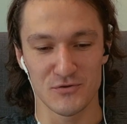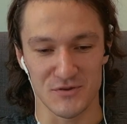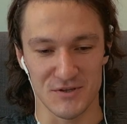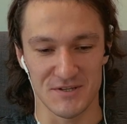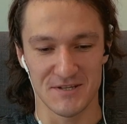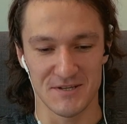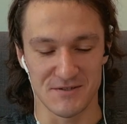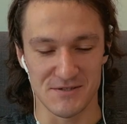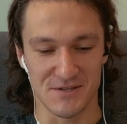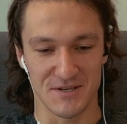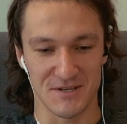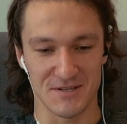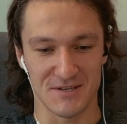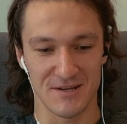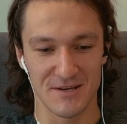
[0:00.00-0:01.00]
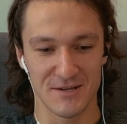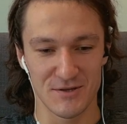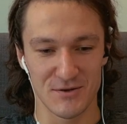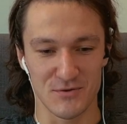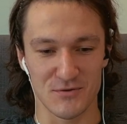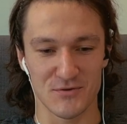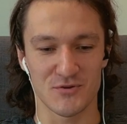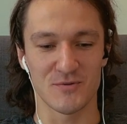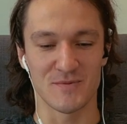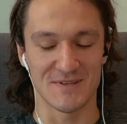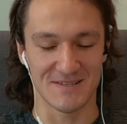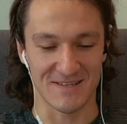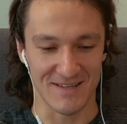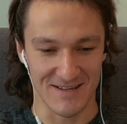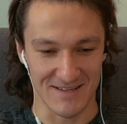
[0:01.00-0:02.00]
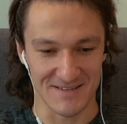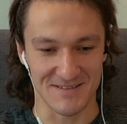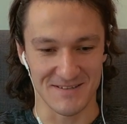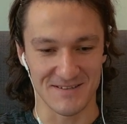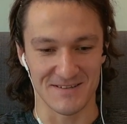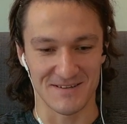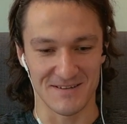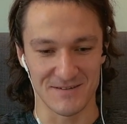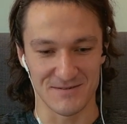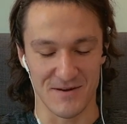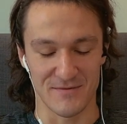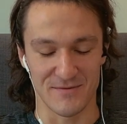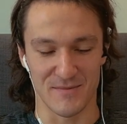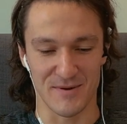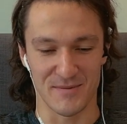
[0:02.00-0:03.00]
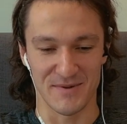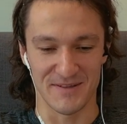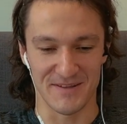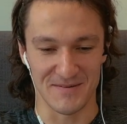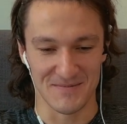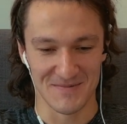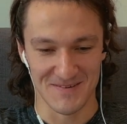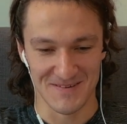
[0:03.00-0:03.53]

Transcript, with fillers: нужно сделать Никите Линнику, чтобы стать э, главным арбитром.